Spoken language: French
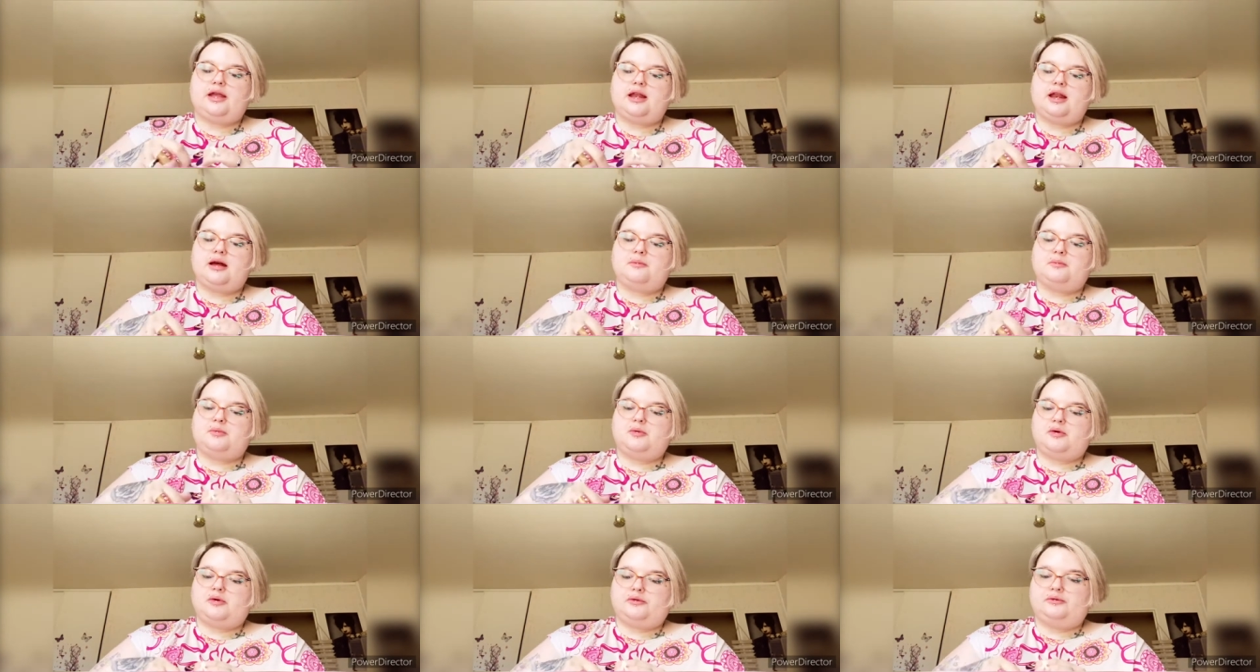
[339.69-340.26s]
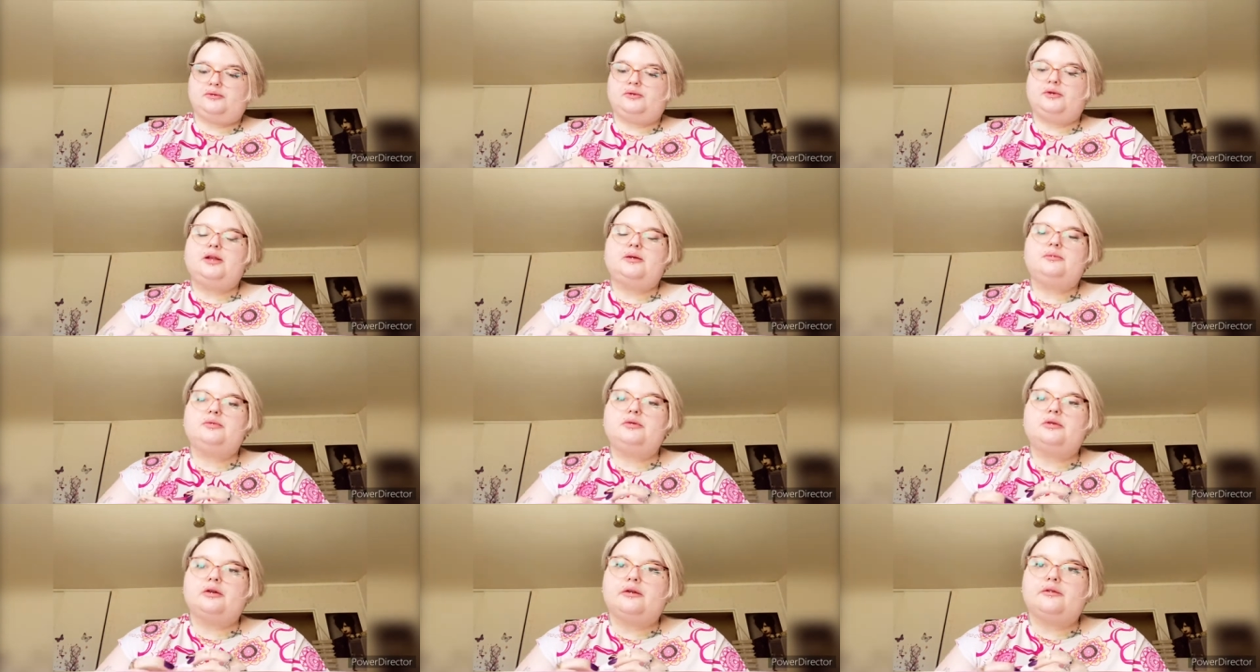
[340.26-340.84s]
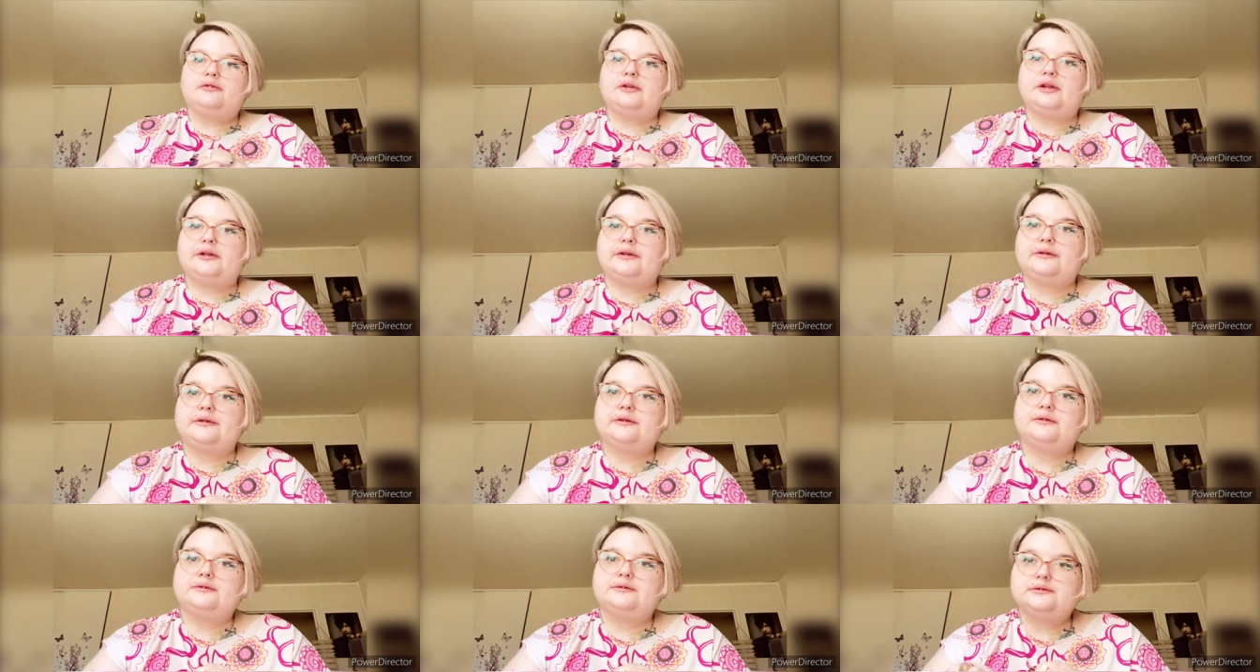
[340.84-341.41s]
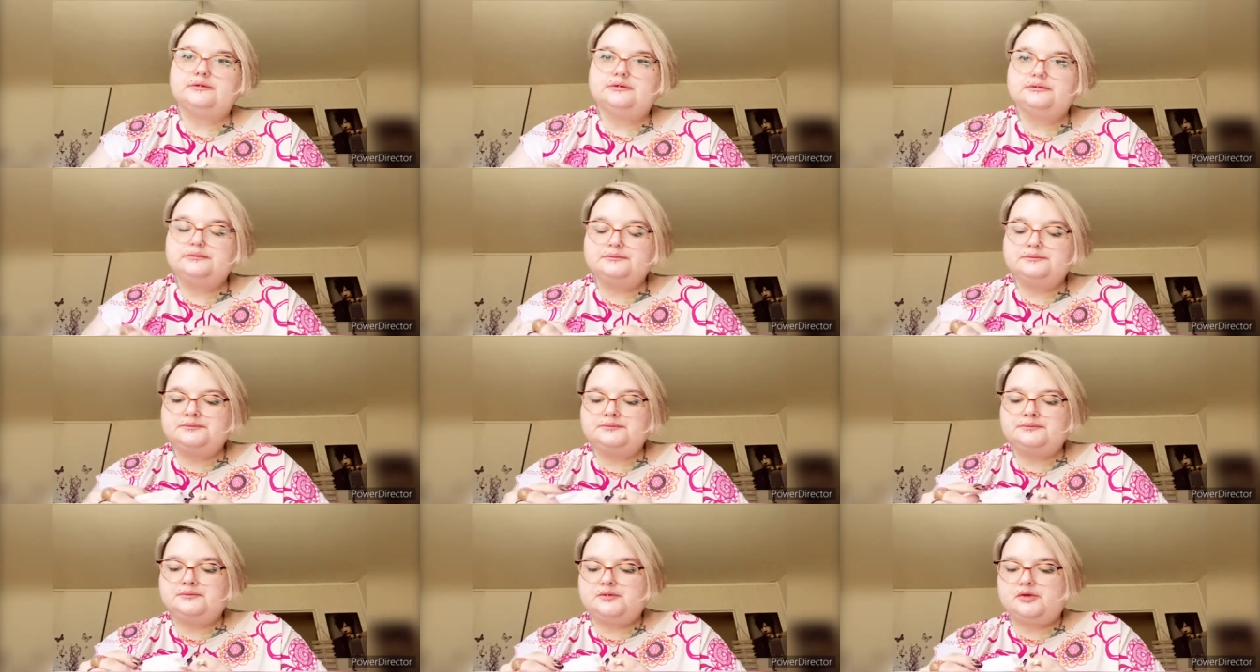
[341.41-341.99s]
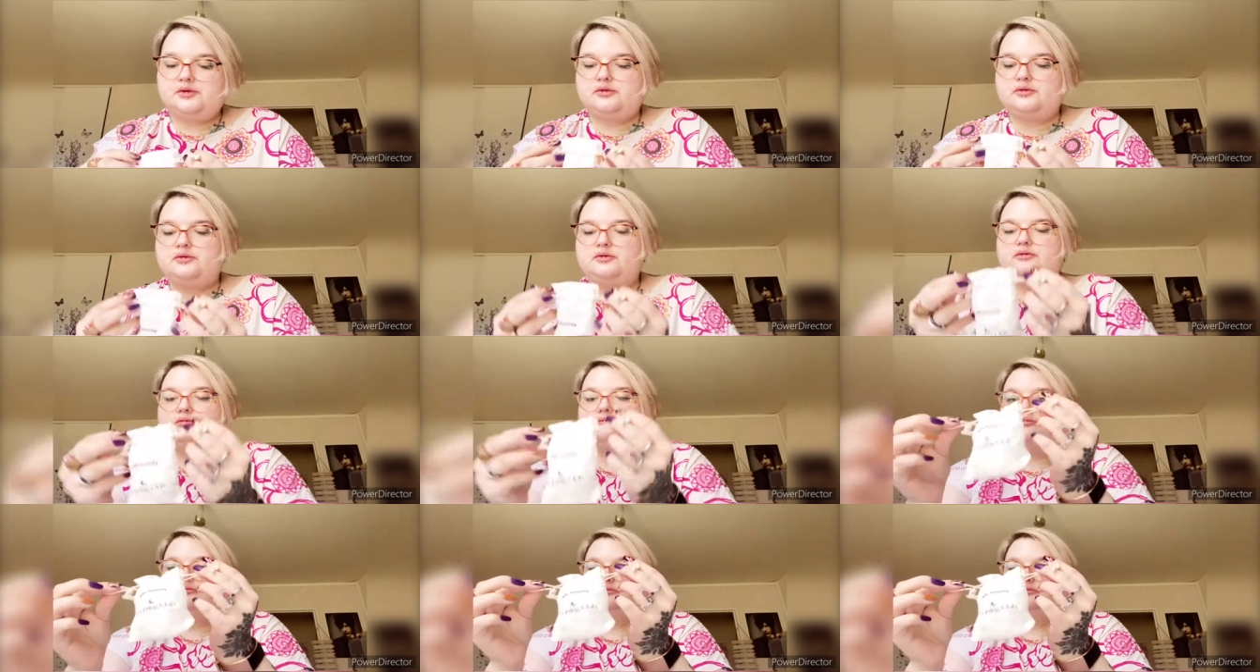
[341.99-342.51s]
la peau au tout début en fait, du coup.